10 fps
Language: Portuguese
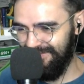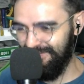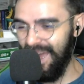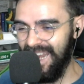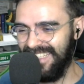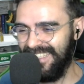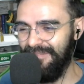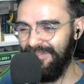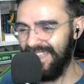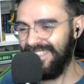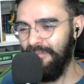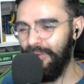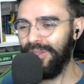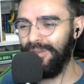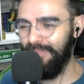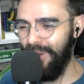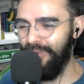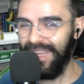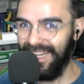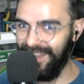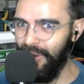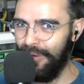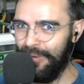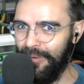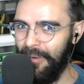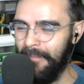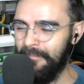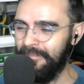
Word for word: Parece ser, vai ser muito bom e louco.